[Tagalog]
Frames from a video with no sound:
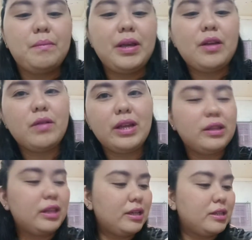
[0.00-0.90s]
Pero
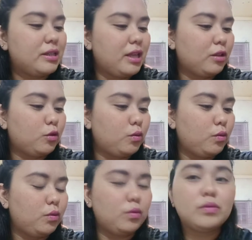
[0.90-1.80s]
interesting
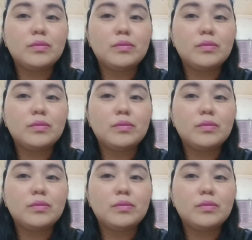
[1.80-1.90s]
to.